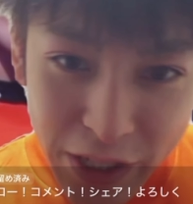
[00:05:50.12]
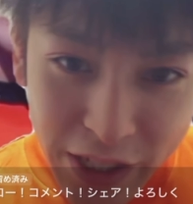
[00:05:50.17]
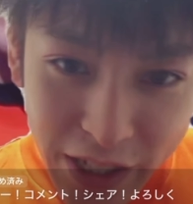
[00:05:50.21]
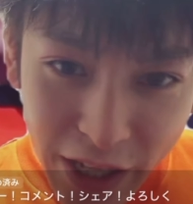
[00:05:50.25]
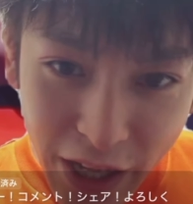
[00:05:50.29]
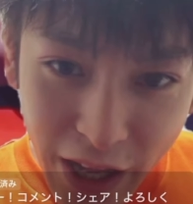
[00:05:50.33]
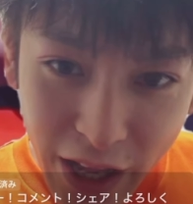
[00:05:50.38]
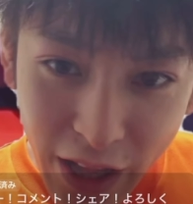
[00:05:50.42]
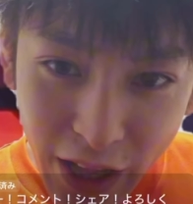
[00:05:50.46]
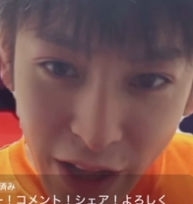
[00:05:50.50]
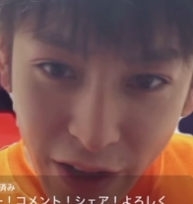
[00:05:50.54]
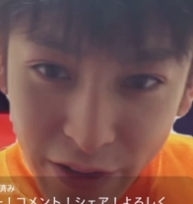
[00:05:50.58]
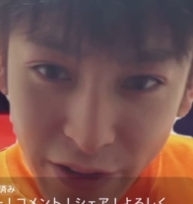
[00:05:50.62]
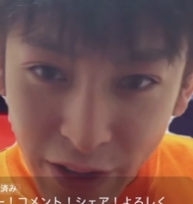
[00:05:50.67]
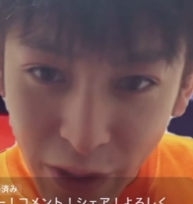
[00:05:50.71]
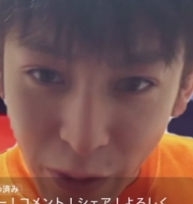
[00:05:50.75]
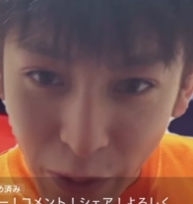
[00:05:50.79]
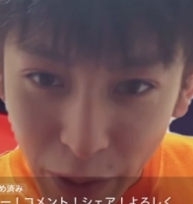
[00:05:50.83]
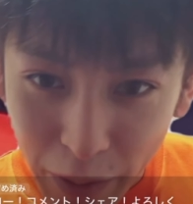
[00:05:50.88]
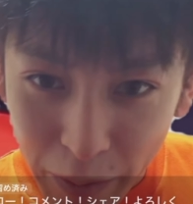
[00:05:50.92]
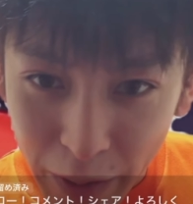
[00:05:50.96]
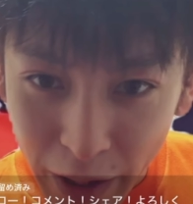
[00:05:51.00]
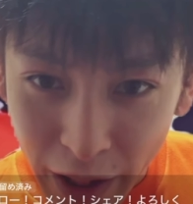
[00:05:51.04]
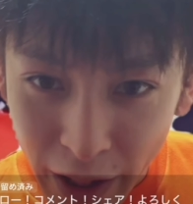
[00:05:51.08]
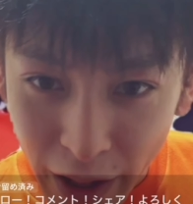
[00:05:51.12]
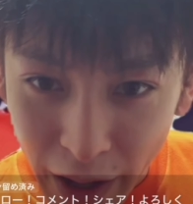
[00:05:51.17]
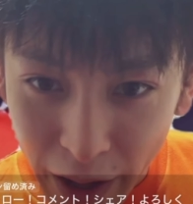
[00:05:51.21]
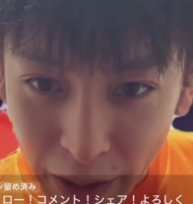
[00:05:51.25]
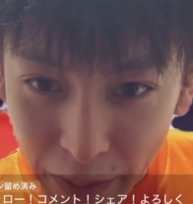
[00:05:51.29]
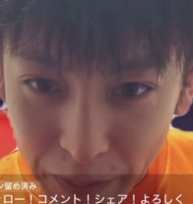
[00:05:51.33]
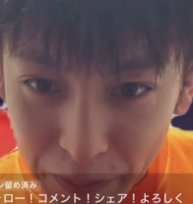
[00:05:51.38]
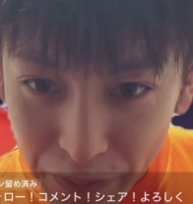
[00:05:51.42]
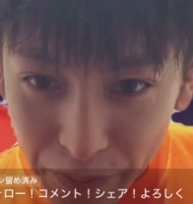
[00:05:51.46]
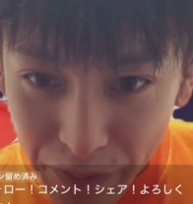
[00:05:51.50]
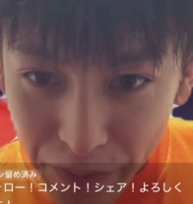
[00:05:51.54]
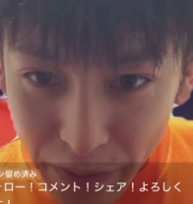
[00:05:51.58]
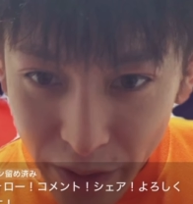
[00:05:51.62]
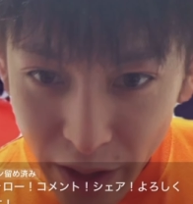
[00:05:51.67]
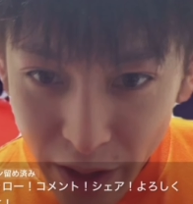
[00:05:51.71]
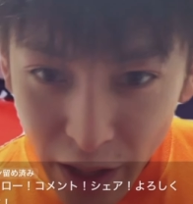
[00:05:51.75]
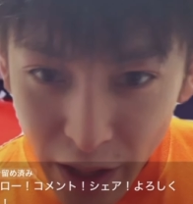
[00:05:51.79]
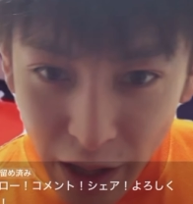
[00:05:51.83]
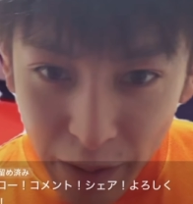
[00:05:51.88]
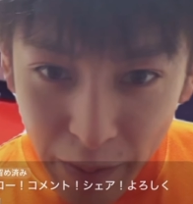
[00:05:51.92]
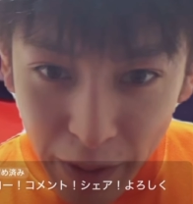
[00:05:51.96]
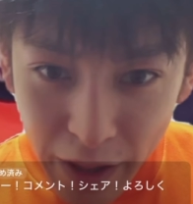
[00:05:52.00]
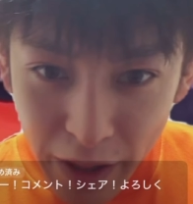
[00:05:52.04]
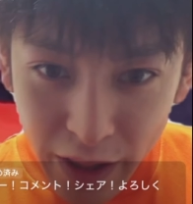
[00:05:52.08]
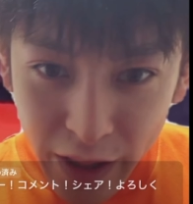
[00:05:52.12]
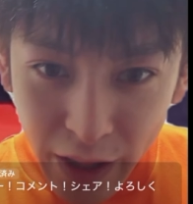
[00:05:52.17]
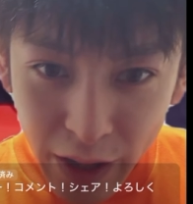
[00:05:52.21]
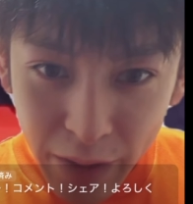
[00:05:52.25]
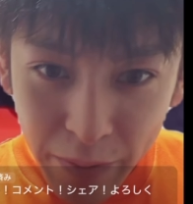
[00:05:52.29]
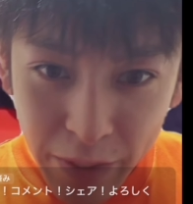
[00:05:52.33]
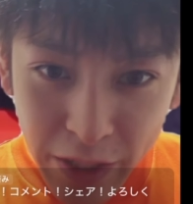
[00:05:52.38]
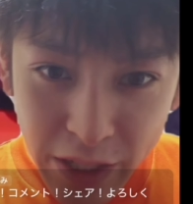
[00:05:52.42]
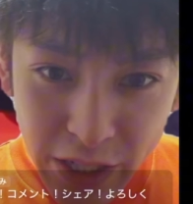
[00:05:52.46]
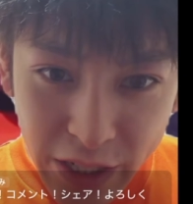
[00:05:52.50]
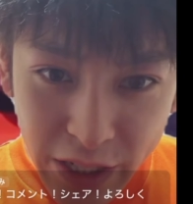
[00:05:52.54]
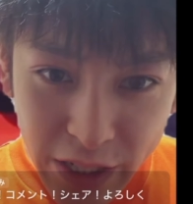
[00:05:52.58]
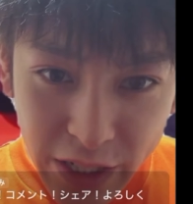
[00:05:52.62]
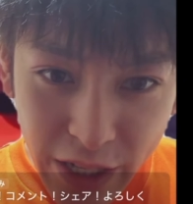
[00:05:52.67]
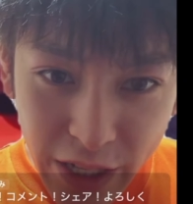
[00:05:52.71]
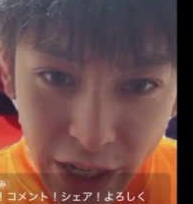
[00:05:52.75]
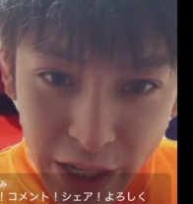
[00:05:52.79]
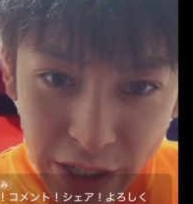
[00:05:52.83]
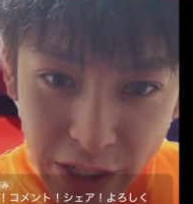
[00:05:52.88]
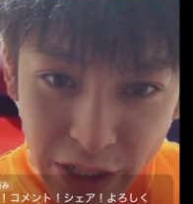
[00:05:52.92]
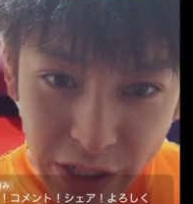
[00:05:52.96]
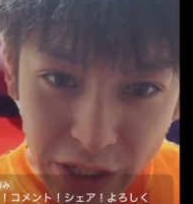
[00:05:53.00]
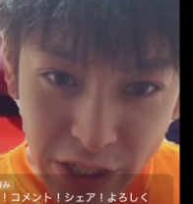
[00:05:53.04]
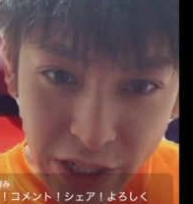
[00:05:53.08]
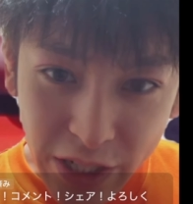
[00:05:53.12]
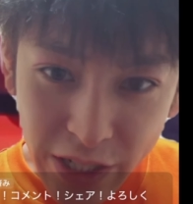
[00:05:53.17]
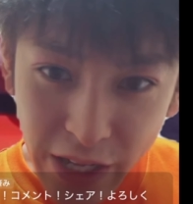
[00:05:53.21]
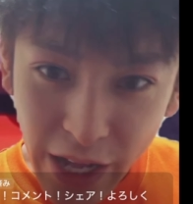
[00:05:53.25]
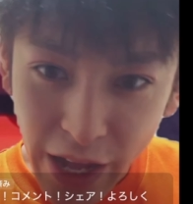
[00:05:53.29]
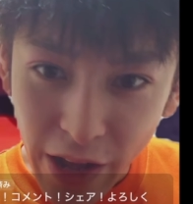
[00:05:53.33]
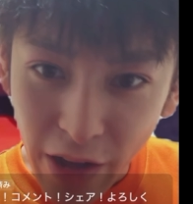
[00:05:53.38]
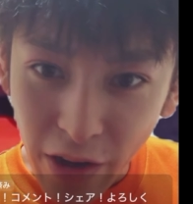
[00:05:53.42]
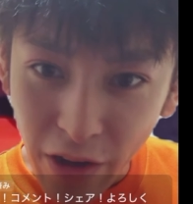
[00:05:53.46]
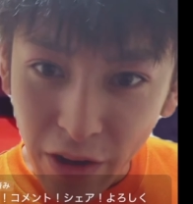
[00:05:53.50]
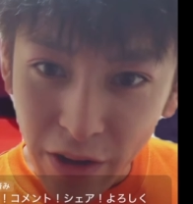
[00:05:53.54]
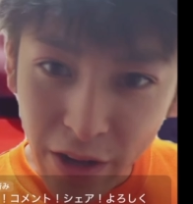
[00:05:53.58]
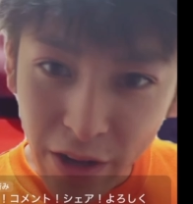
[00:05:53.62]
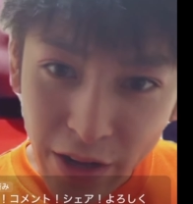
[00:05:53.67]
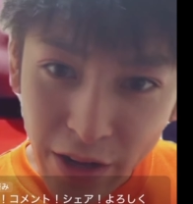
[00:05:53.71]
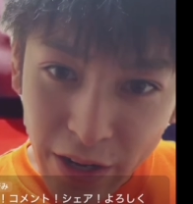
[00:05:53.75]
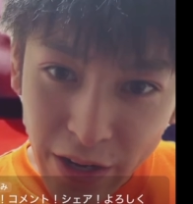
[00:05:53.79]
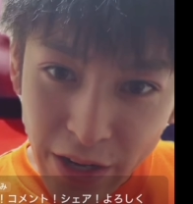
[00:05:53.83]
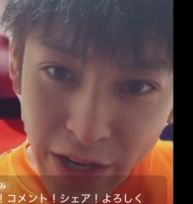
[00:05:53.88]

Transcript: めっちゃ聞いてくんだ、これみんな。決まったらめちゃくちゃ練習しなよ。